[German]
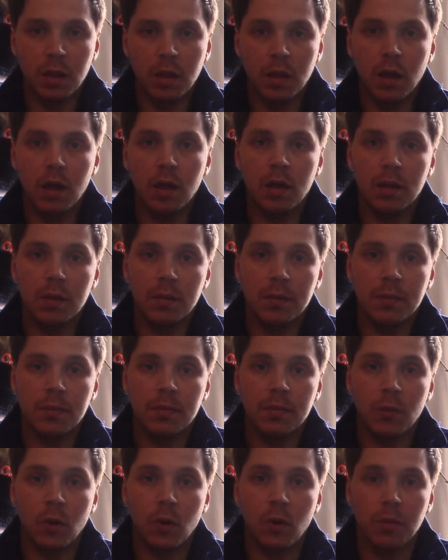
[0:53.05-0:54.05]
ähm,
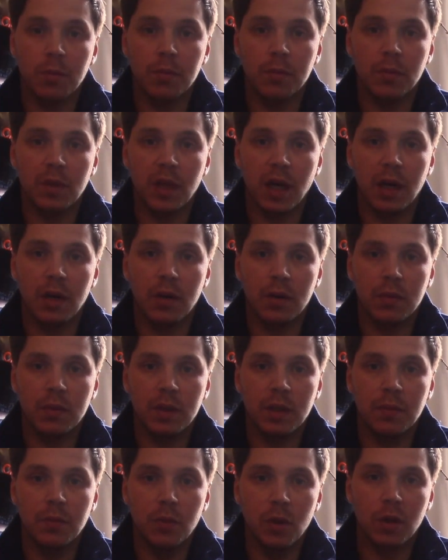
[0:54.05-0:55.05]
um da irgendwie
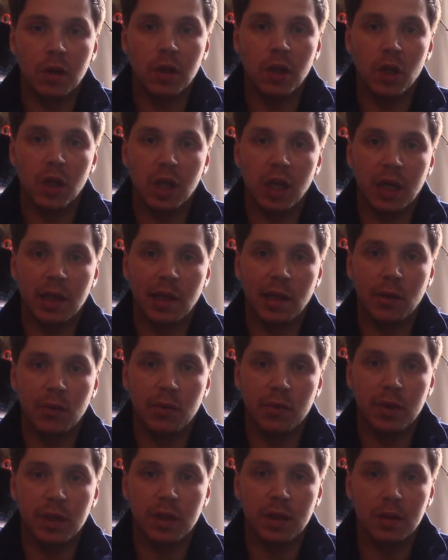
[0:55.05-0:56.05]
eine Möglichkeit zu
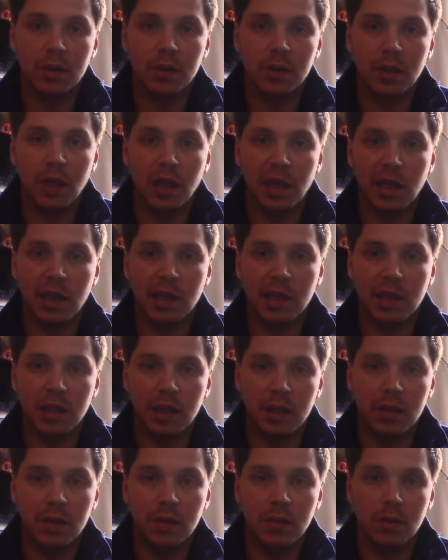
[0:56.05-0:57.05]
finden, dass das
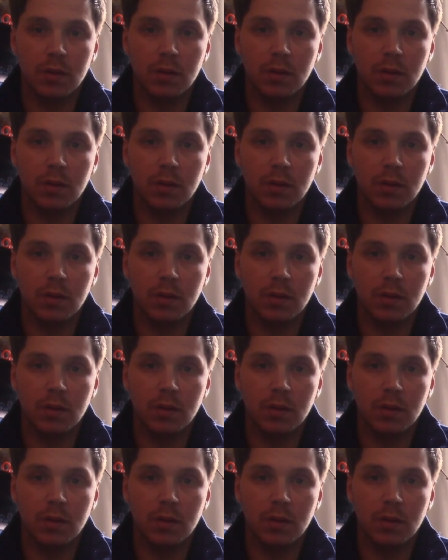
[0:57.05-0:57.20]
Kind